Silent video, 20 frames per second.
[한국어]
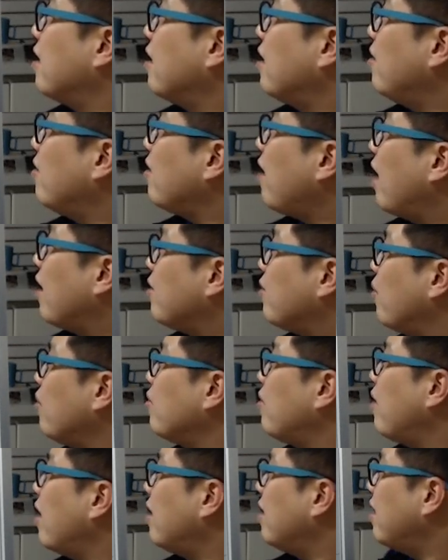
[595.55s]
이건 안
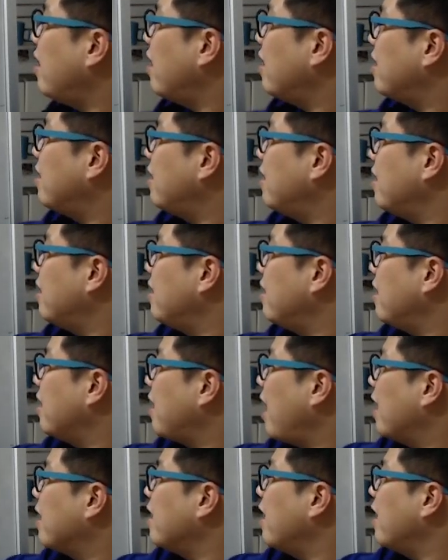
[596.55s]
적어도 되는데 이제
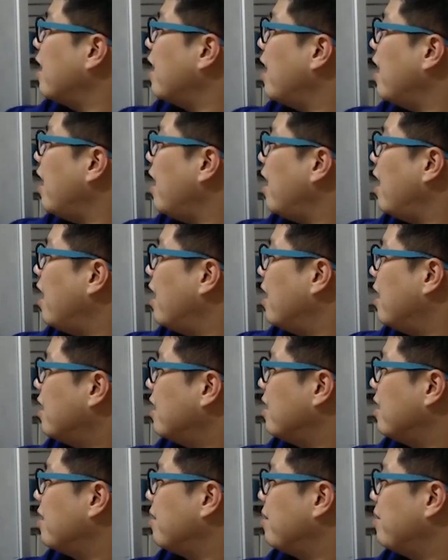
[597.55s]
당나라가
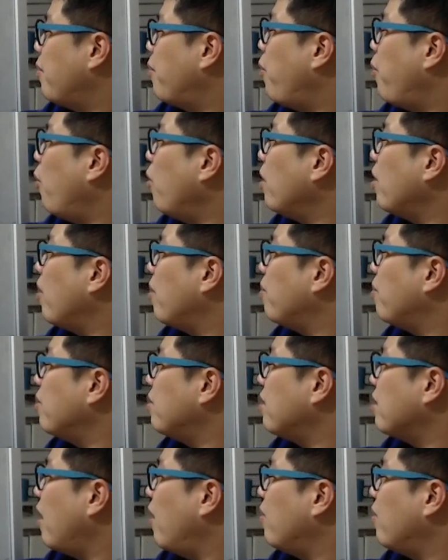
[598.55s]
뭐 보기로 한
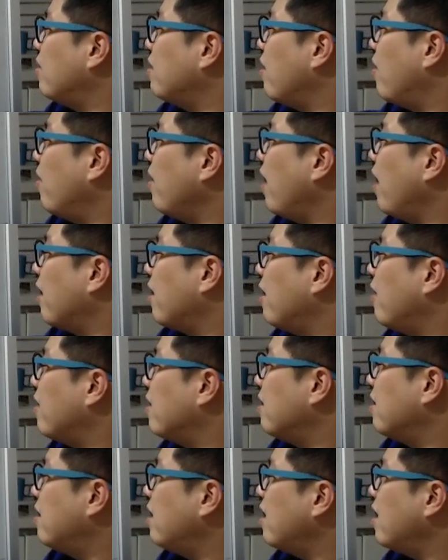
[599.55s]
번씩 나오는데 거의 안 나와요.
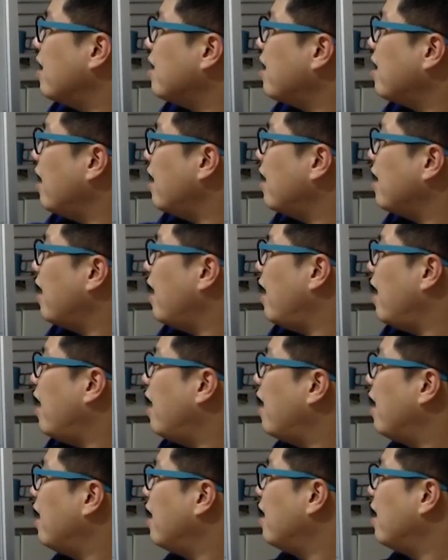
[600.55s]
신라
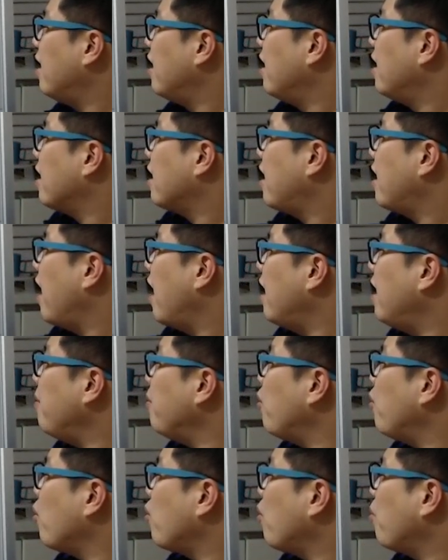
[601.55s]
땅에다가
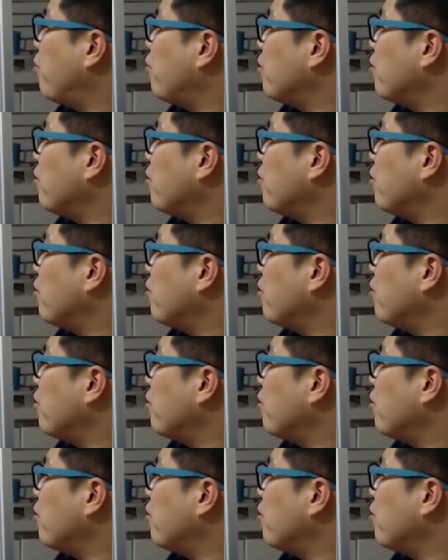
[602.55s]
계림도독부를